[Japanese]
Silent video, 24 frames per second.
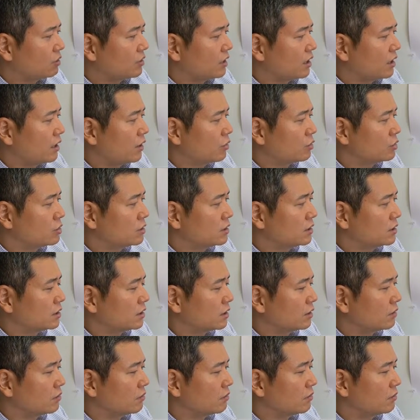体例欲しいんです
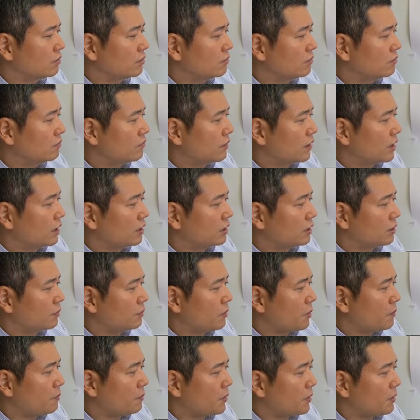けど分かった
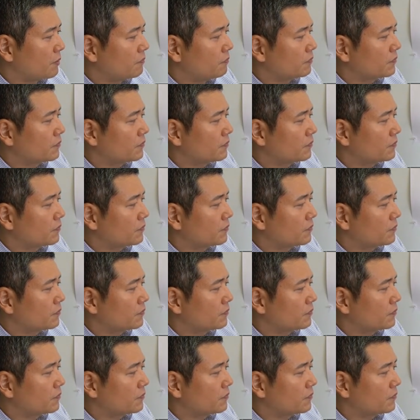パンパ